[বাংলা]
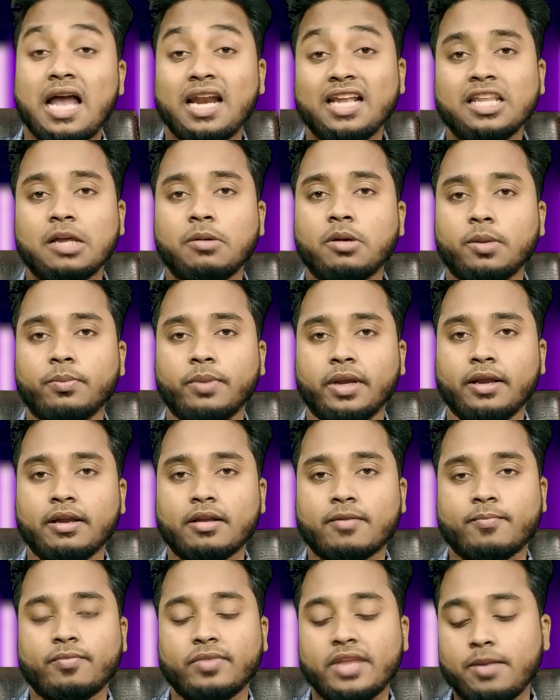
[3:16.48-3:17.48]
আলাদাভাবে
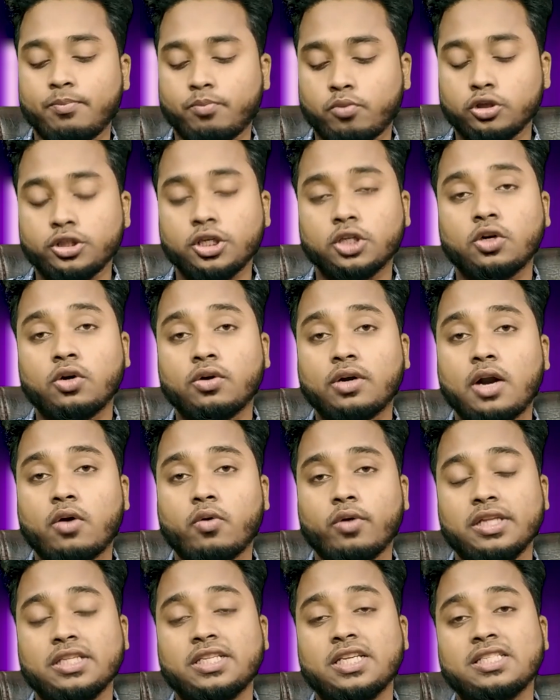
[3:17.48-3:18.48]
এই প্রজেক্টরটা
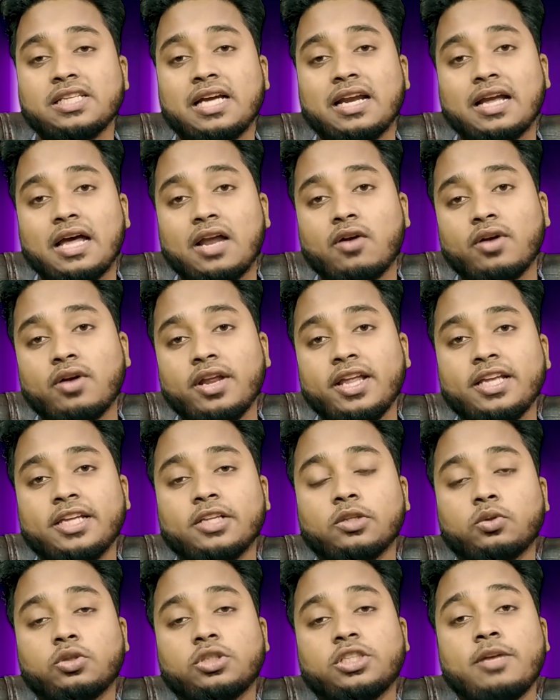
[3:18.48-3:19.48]
রয়েছে যার কারণেই
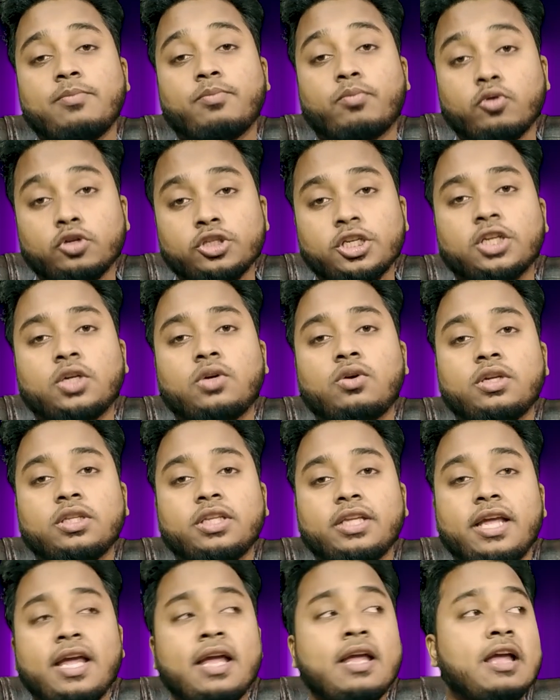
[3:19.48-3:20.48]
কিন্তু সেই প্রজেক্টর
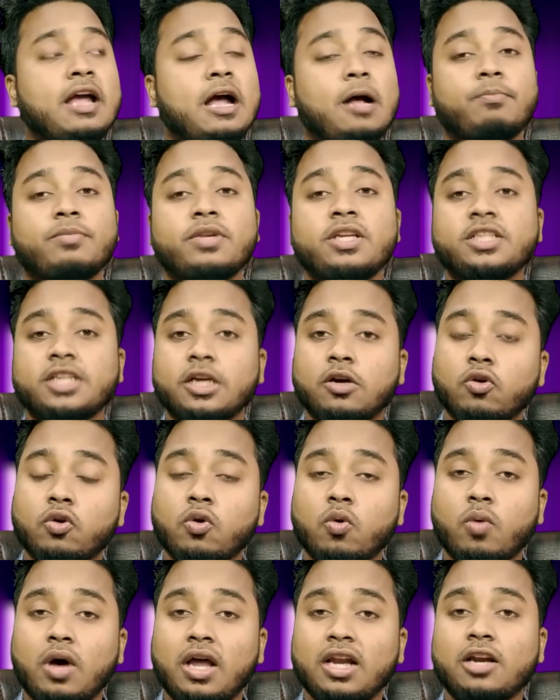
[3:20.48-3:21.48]
দিয়ে আপনি যে কোনো
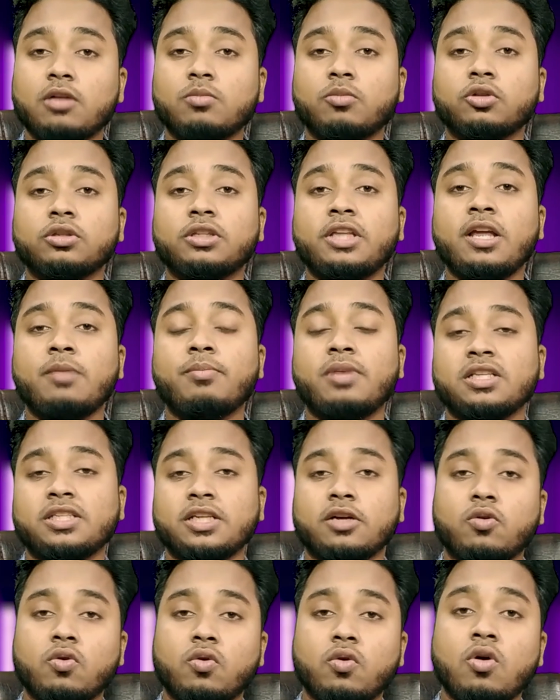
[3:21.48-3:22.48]
ওয়ালের মধ্যে বা
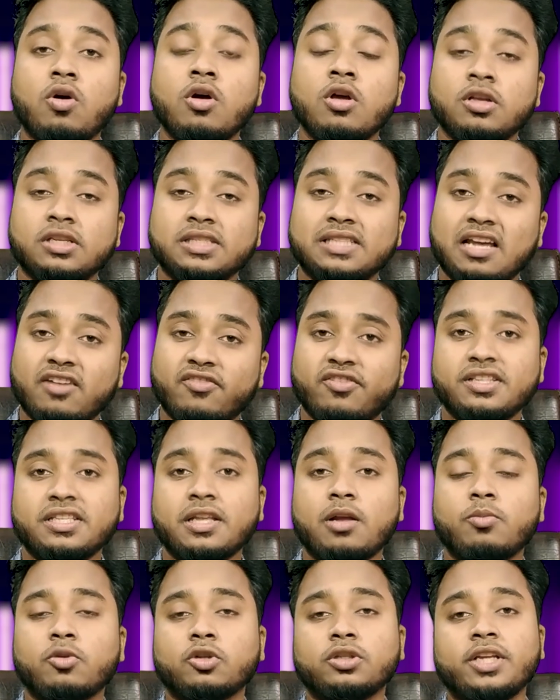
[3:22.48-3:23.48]
যে কোনো
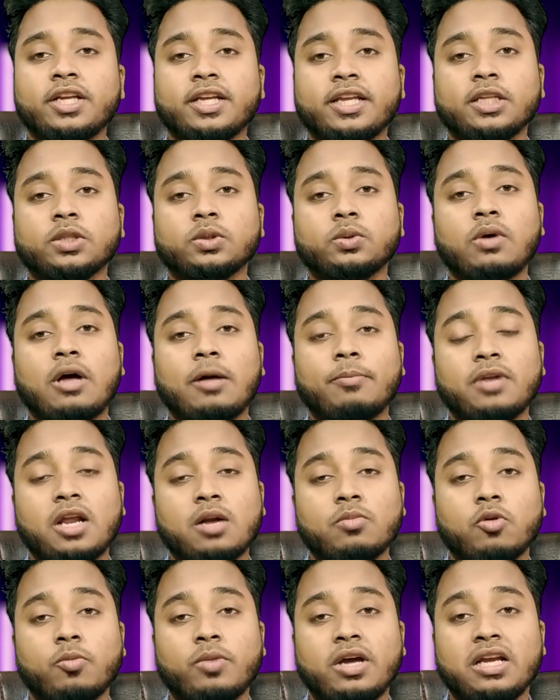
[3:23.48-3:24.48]
সারফেসের মধ্যে কিন্তু
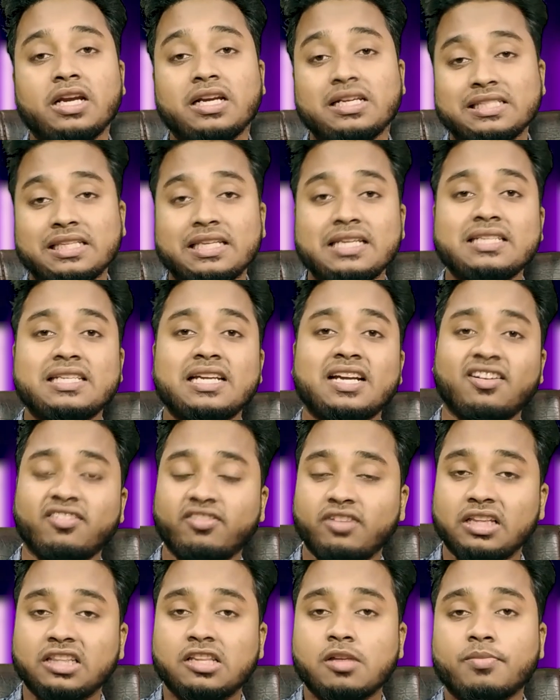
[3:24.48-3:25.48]
আপনার মোবাইলের স্ক্রিনটাকে
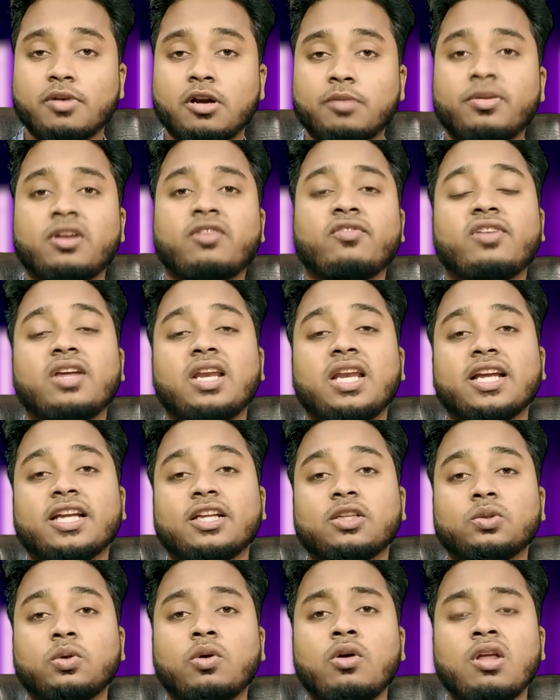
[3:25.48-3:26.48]
ফেলতে পারবেন ফেলে
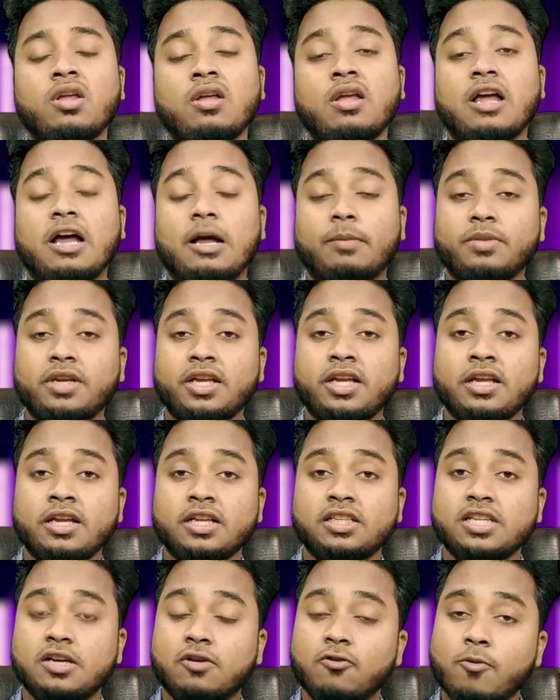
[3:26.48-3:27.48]
কিন্তু আপনি
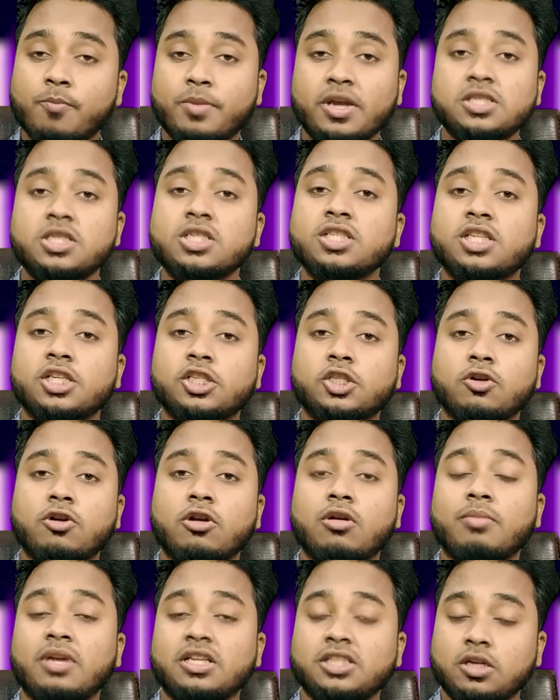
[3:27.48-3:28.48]
যে কোনো
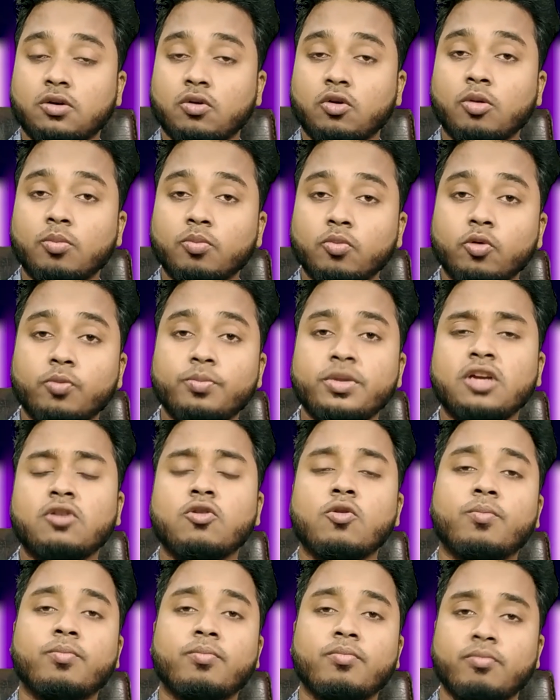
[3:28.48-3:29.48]
প্রেজেন্টেশন বা যে কোনো মুভি
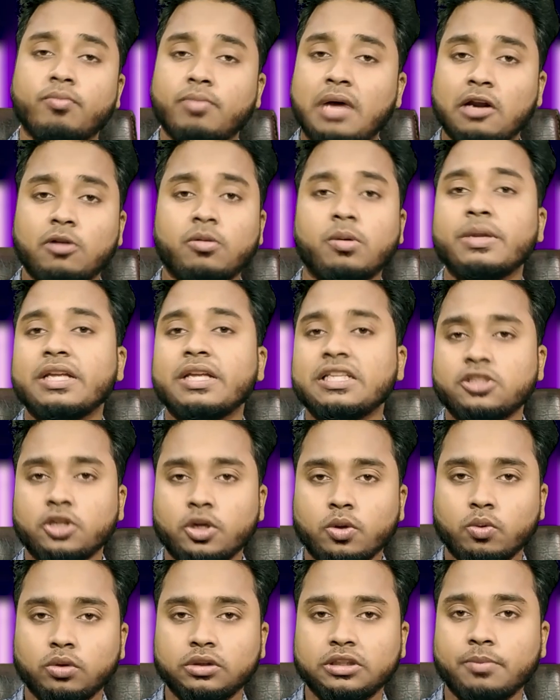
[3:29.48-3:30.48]
খুব ভালোভাবে
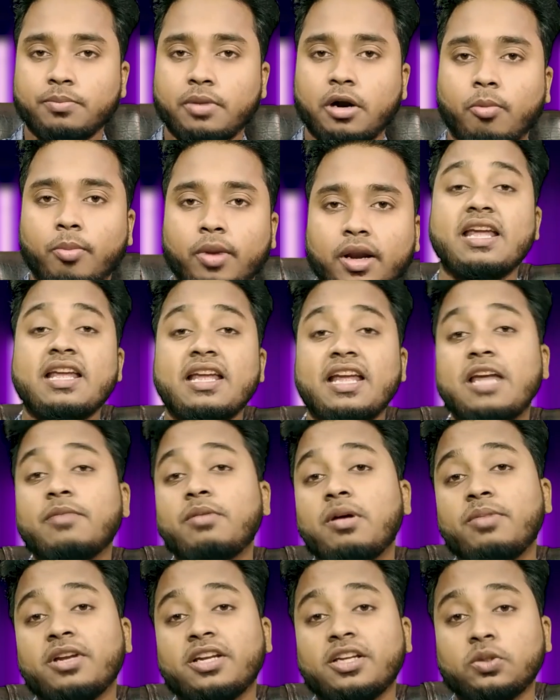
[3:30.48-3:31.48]
এনজয় করতে পারবেন
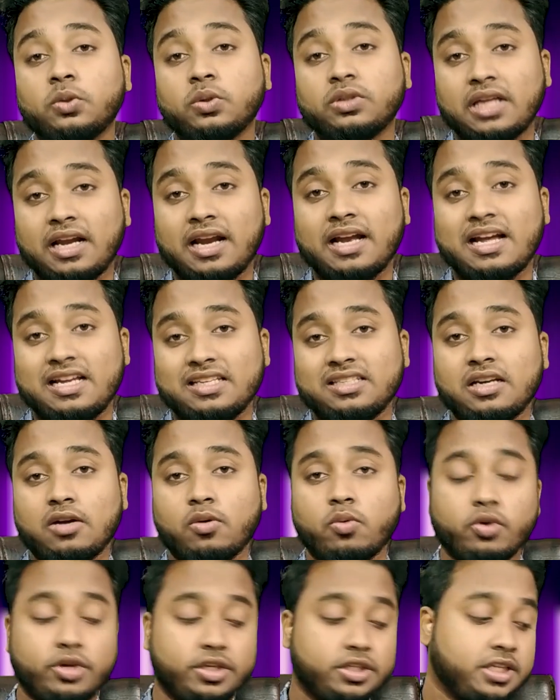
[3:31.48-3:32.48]
এভাবে কিন্তু তারা কাজটা
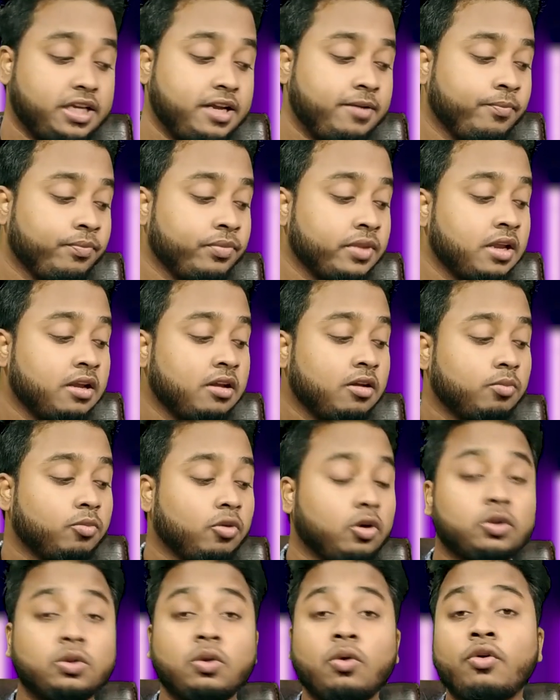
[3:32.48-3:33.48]
করেছে
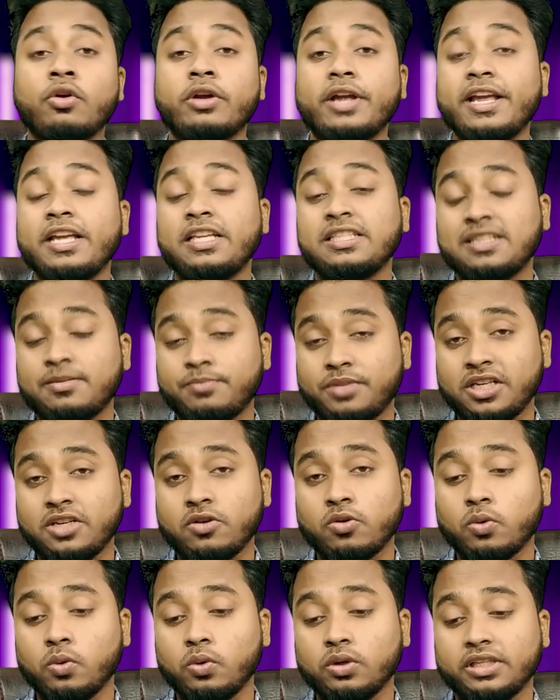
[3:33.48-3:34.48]
মূলত এই যে
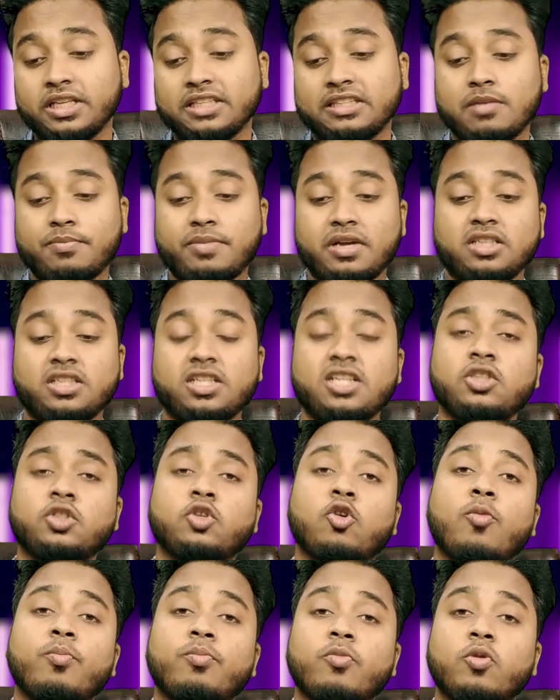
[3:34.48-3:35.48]
ভিডিওগুলো দেখতে পাচ্ছেন
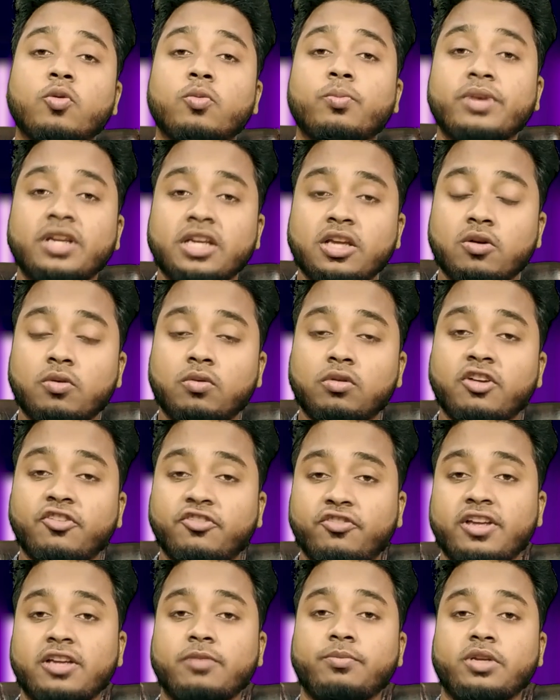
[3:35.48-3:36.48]
সবগুলো ভিডিওগুলোই
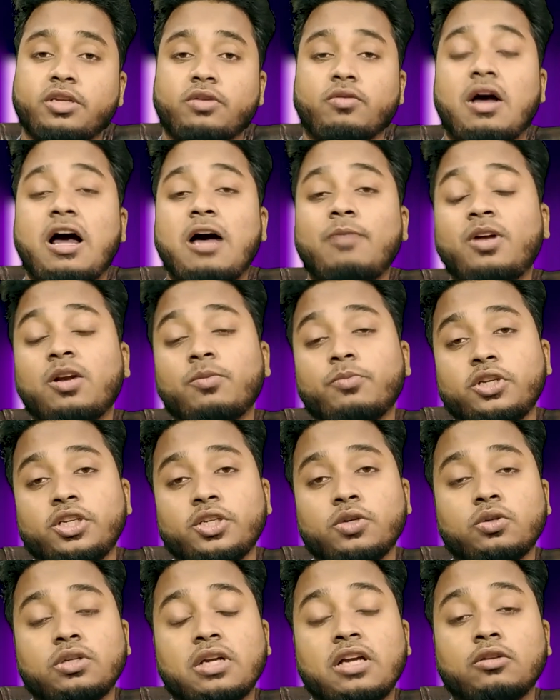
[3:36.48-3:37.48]
ফেক ভিডিও আমার
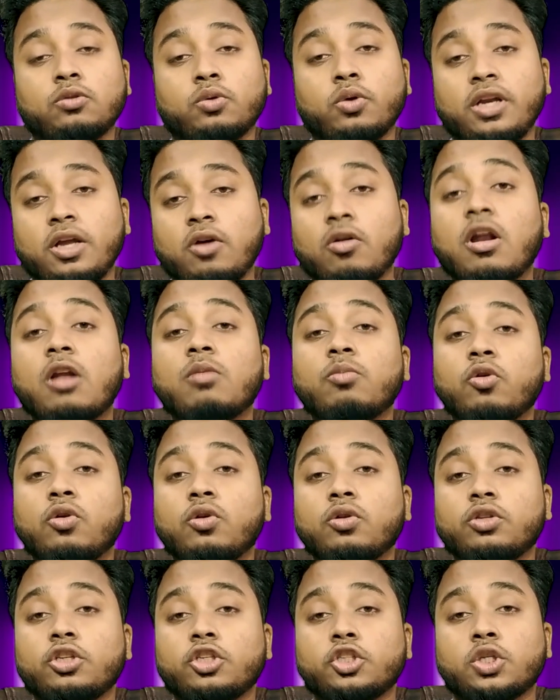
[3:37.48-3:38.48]
ভিডিওটা তৈরি করার মূল
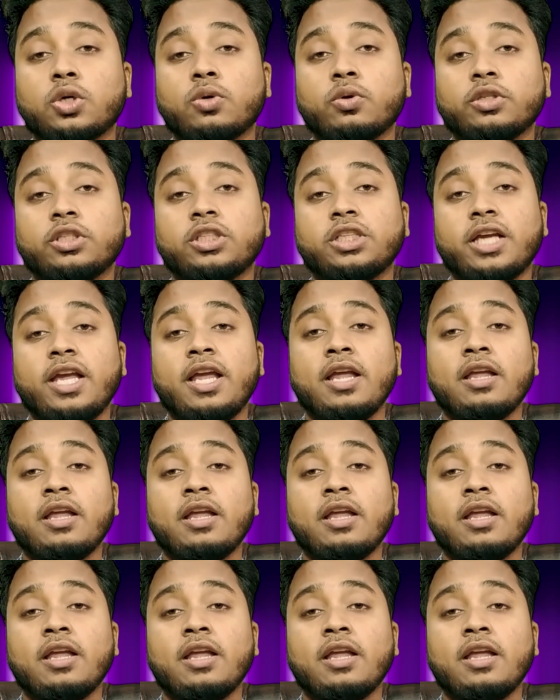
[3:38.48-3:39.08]
উদ্দেশ্য হচ্ছে